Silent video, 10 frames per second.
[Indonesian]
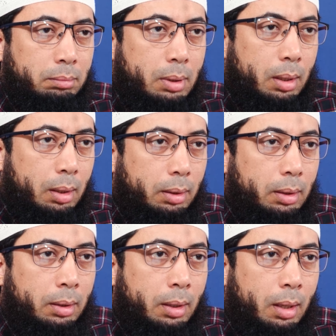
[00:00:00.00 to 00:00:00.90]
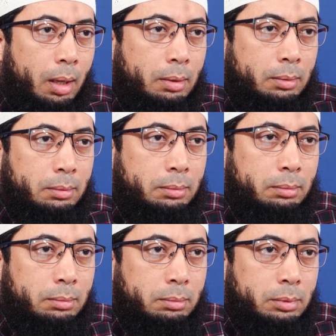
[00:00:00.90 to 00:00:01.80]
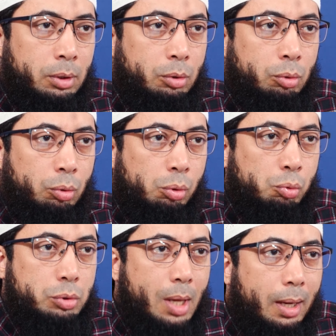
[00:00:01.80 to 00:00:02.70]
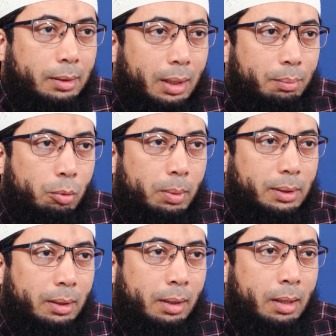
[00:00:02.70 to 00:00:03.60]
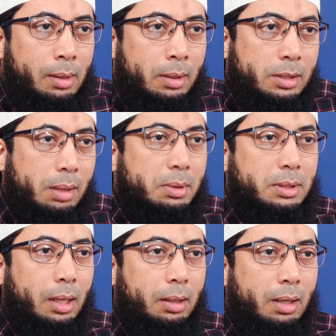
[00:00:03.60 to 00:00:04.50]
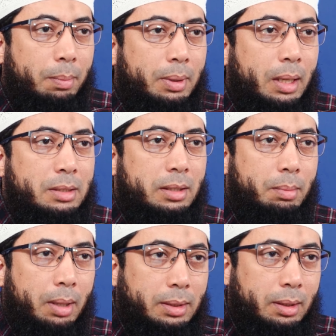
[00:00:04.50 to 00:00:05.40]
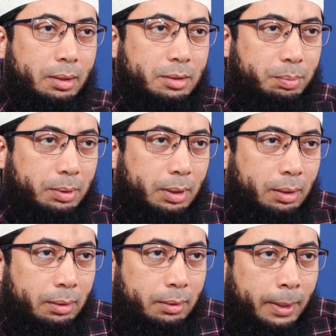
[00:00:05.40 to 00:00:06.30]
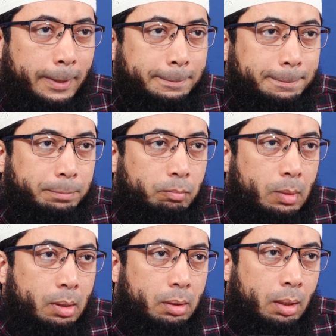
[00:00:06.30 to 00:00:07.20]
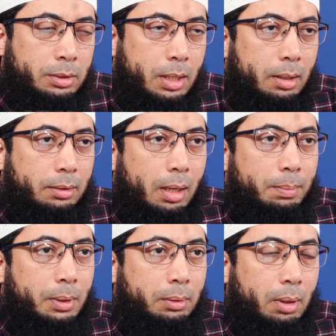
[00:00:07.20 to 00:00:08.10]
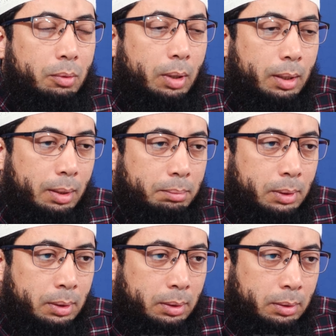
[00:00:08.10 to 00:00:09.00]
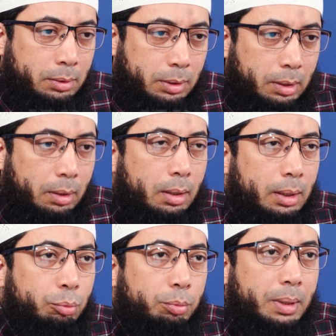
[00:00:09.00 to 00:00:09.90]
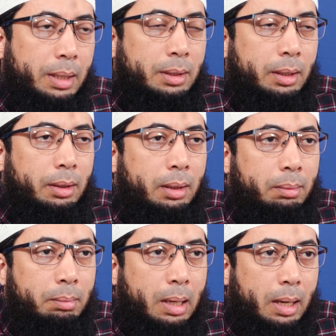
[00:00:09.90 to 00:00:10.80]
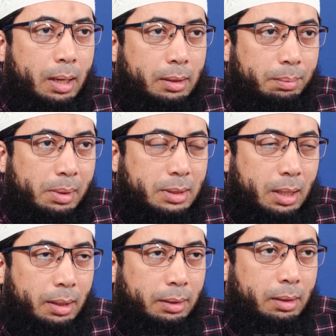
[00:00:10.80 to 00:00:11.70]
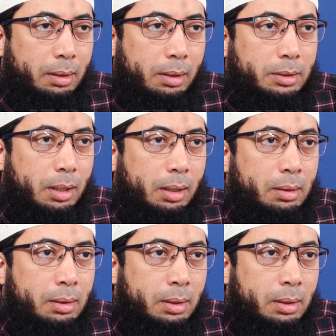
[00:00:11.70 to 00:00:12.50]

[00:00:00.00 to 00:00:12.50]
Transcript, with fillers: maka ini ah, ke kerusakan dalam rumah tangga. Sama sekali tidak pernah Islam mengajarkan seperti ini. Ya. Dan saran kami Allah alam segera ibu penanya ini menangani masalah ini dengan cara